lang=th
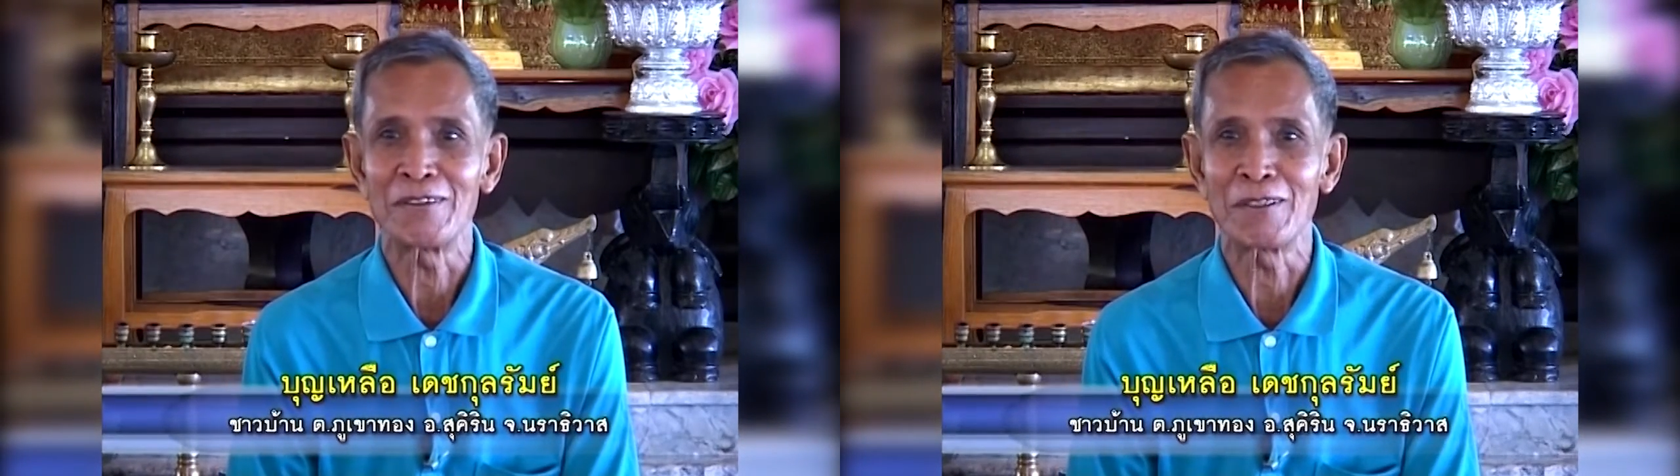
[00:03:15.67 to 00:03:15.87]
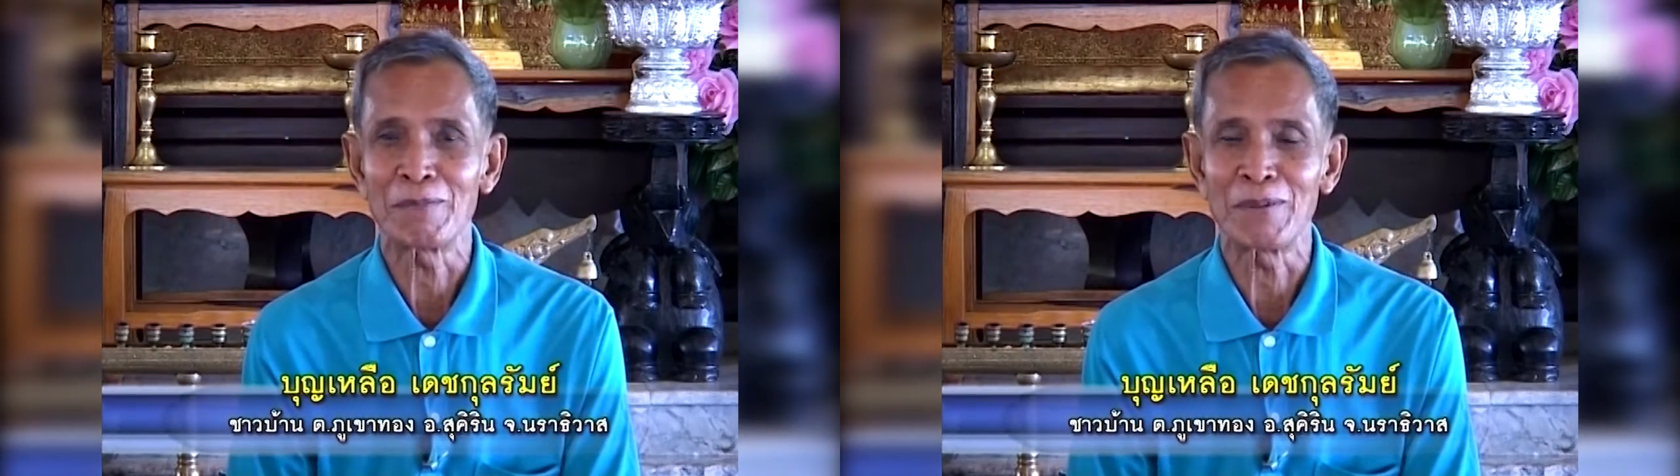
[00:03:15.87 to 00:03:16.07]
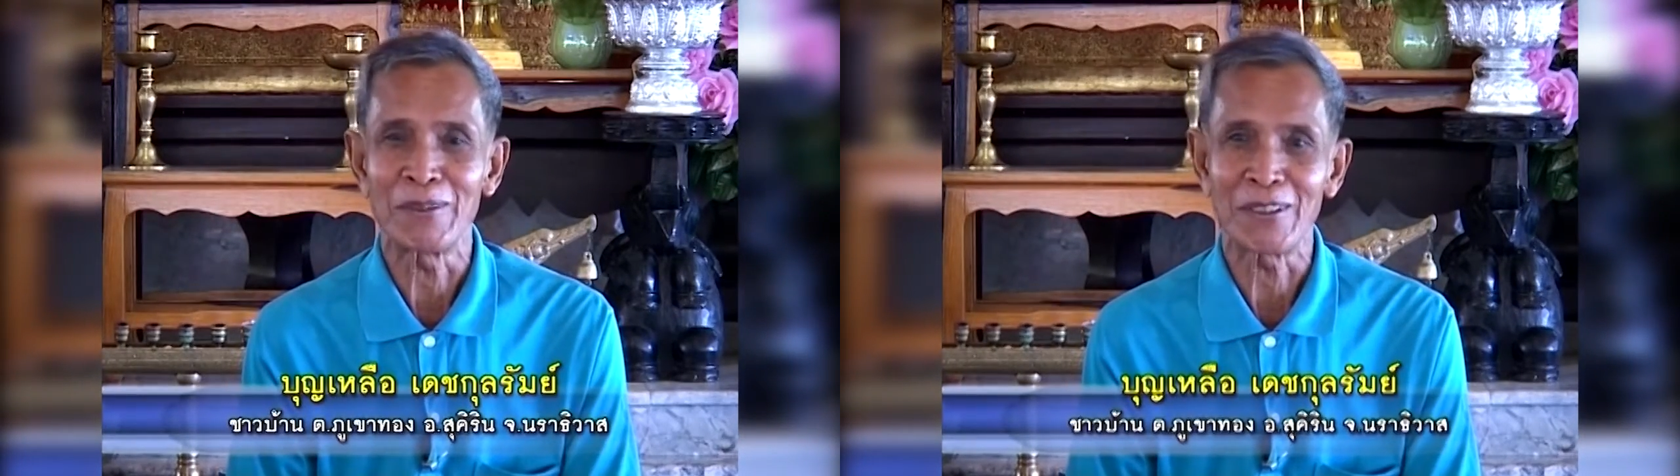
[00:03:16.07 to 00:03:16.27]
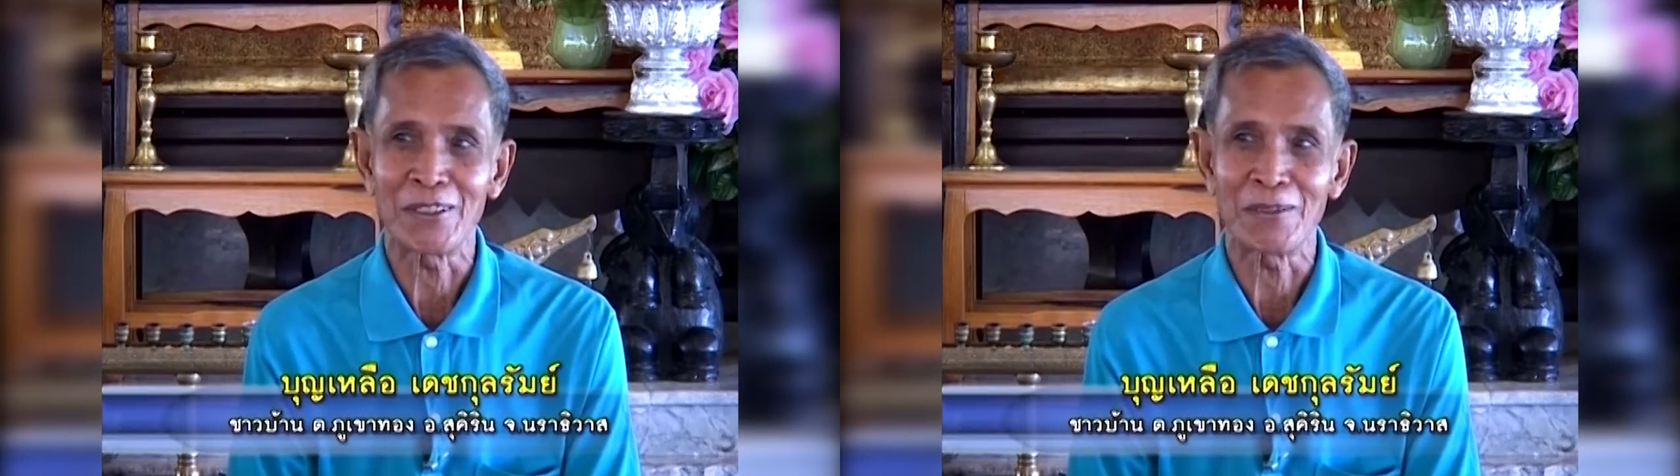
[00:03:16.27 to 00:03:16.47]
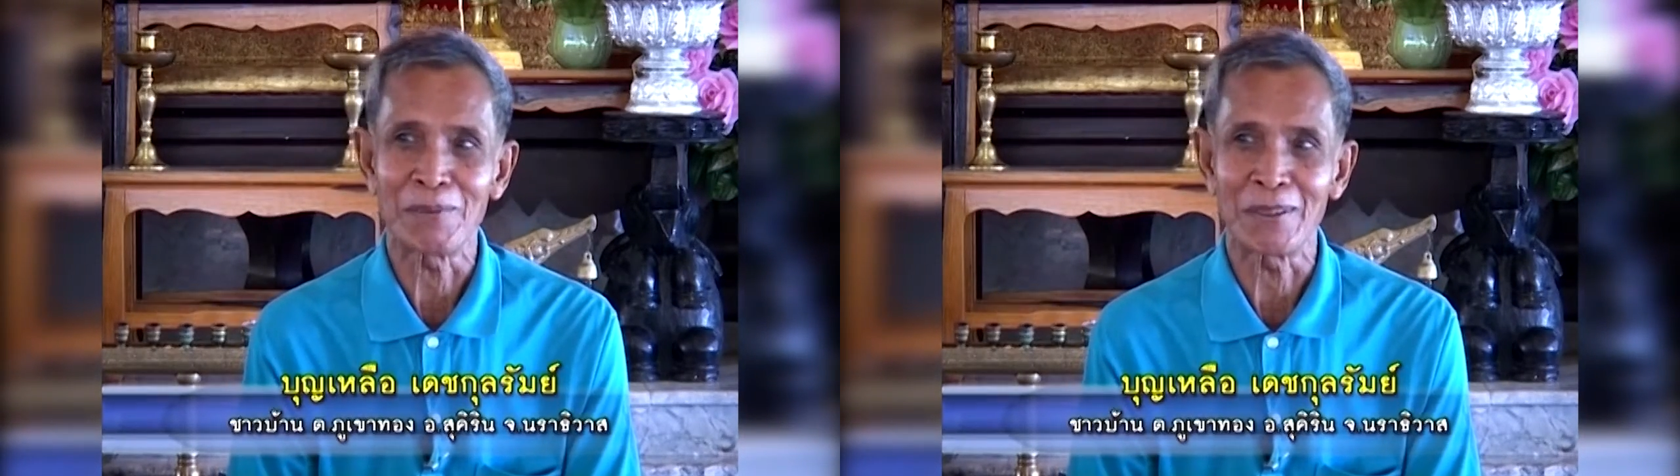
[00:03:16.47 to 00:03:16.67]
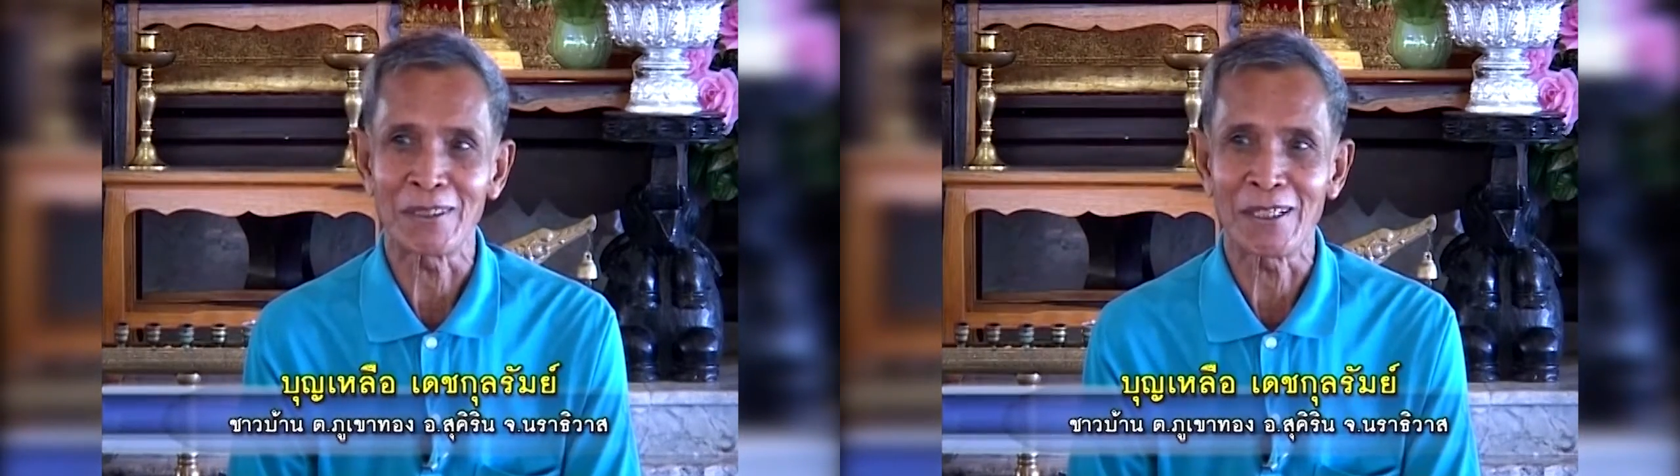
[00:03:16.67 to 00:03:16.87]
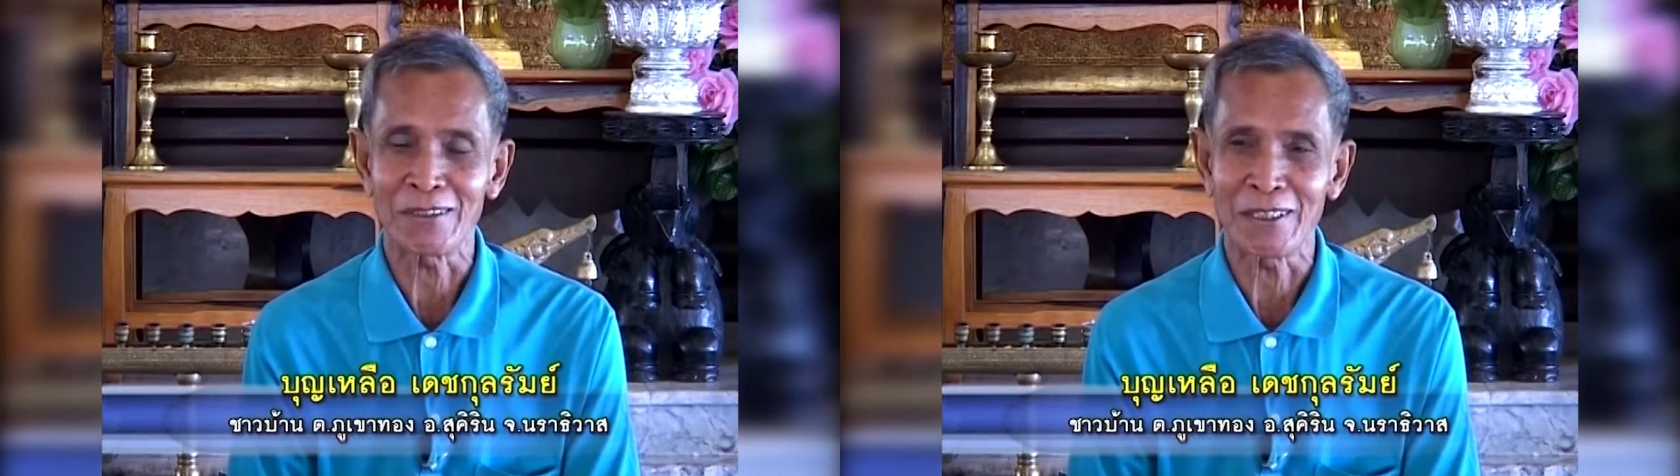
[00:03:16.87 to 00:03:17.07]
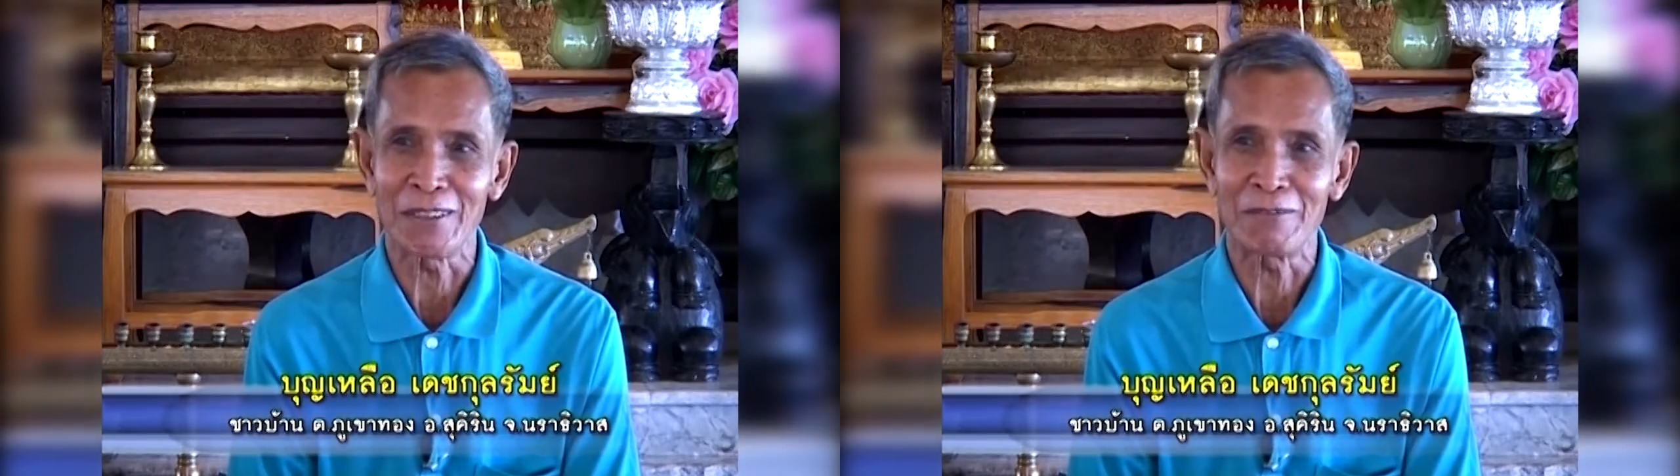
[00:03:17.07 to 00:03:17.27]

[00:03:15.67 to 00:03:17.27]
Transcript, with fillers: ยังไม่มีที่พึ่งทางใจ